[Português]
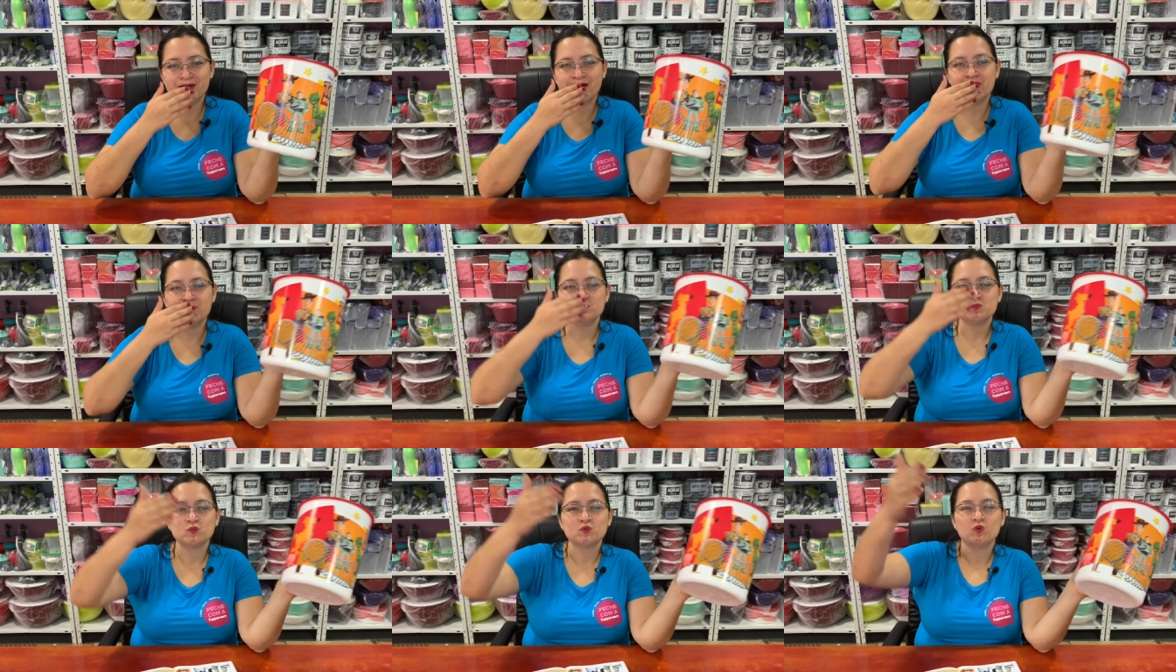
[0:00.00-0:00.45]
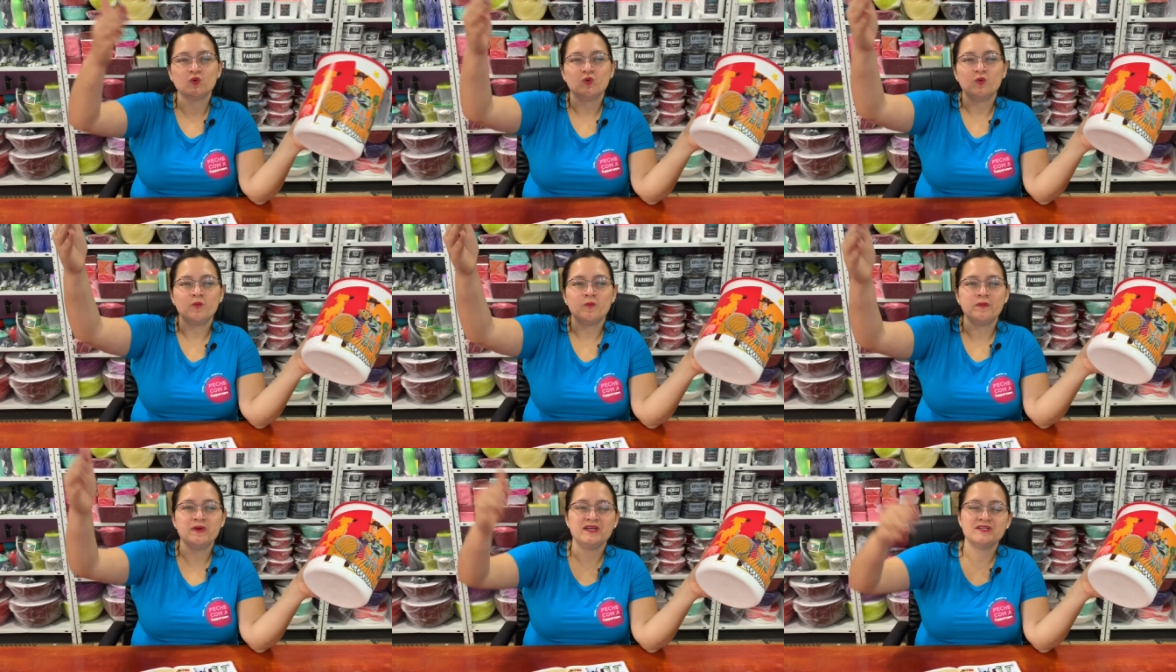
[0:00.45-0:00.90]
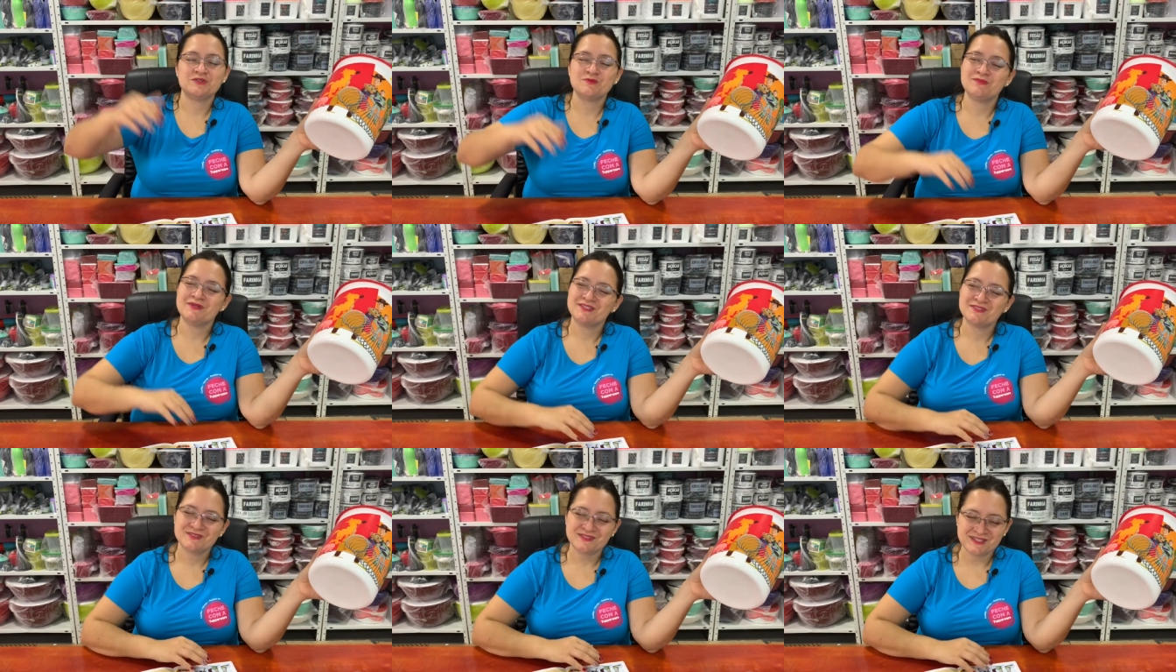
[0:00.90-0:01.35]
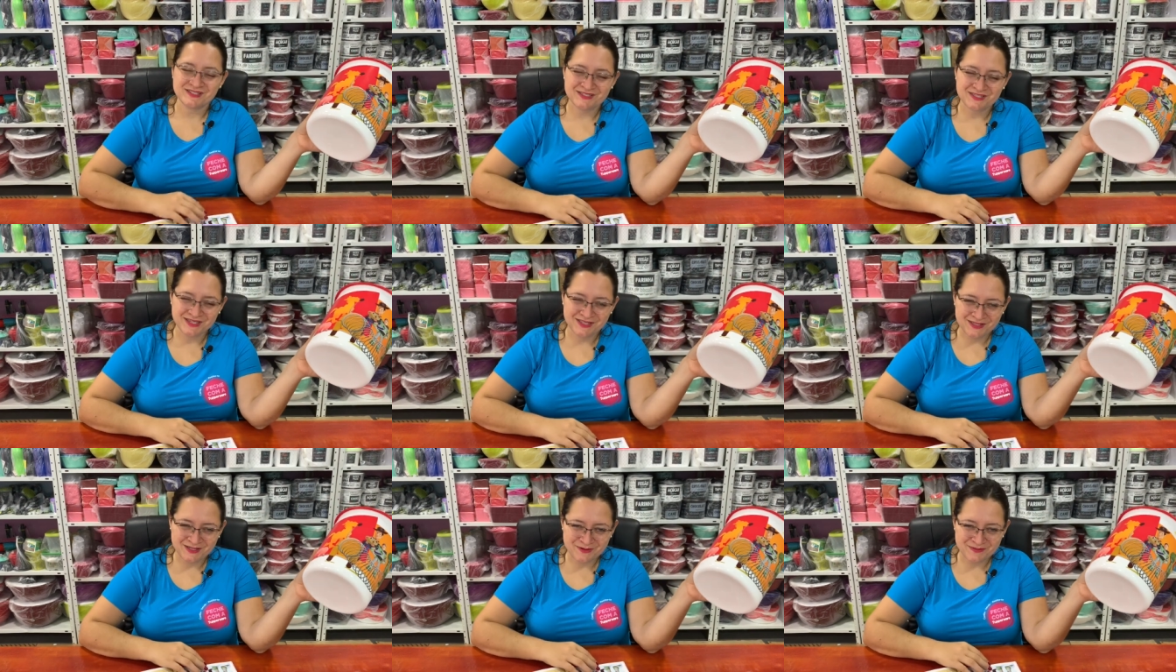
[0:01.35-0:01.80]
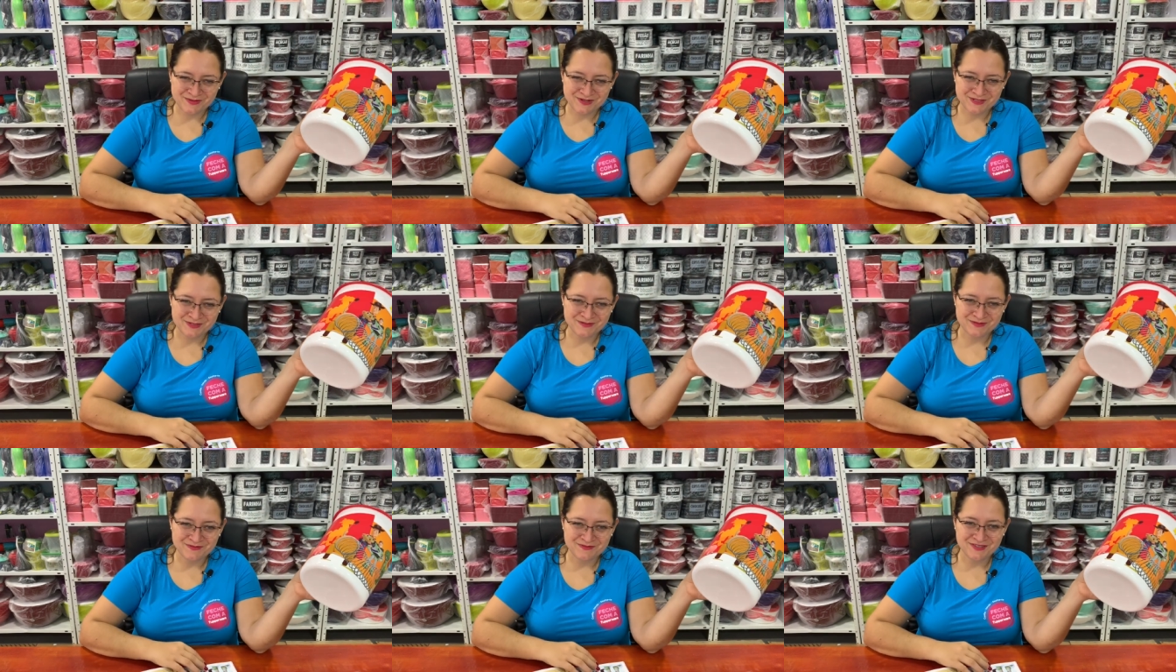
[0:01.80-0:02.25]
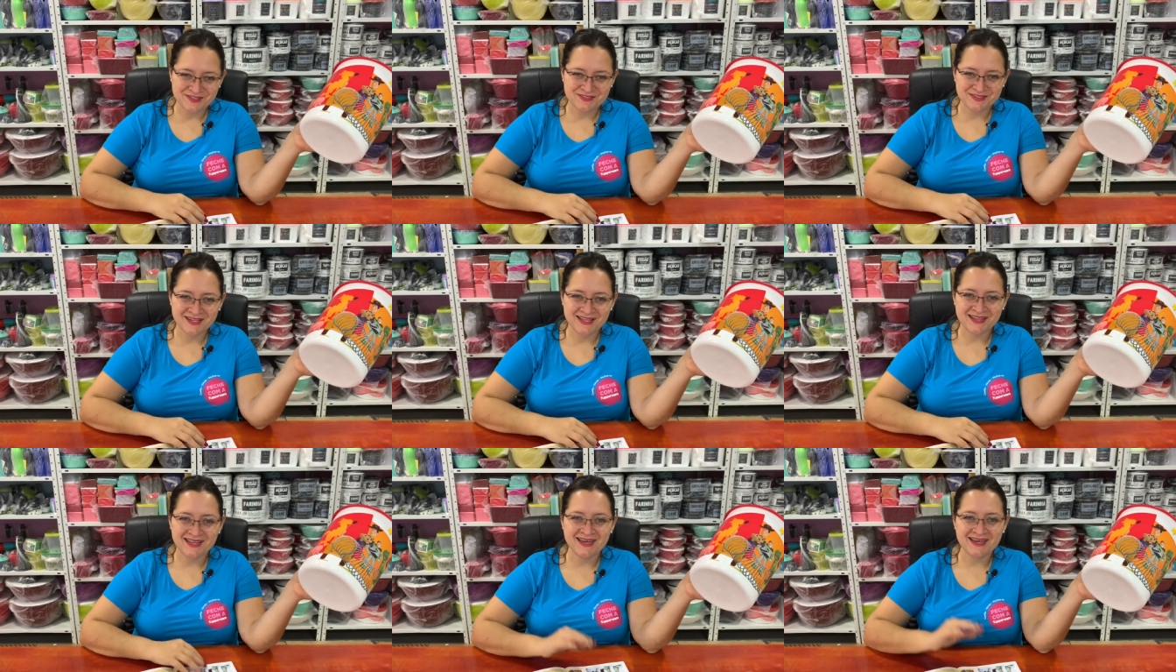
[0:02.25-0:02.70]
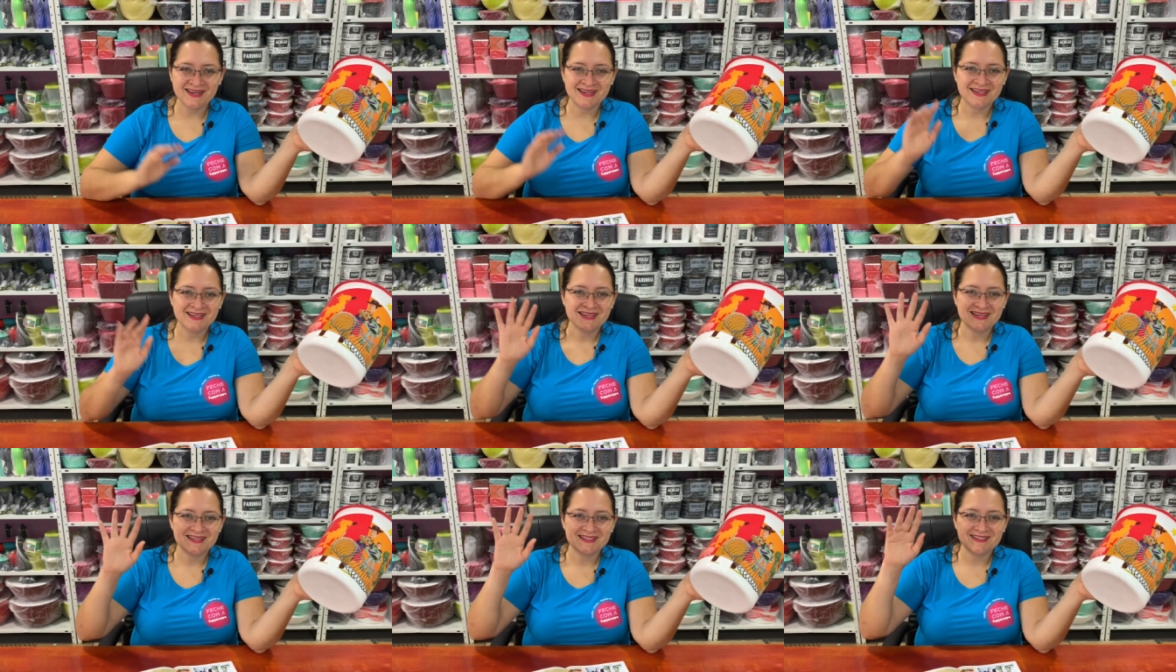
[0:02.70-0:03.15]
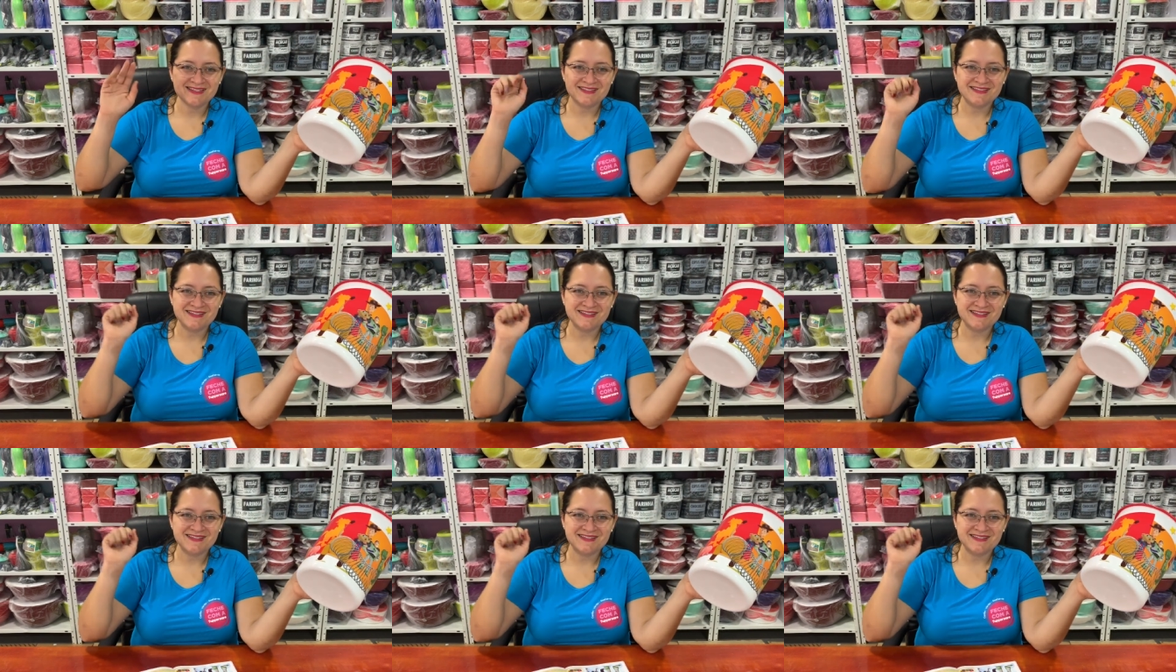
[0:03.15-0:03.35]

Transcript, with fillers: ó, um beijo, beijo da Gia. Até o próximo vídeo, galera. Tchau,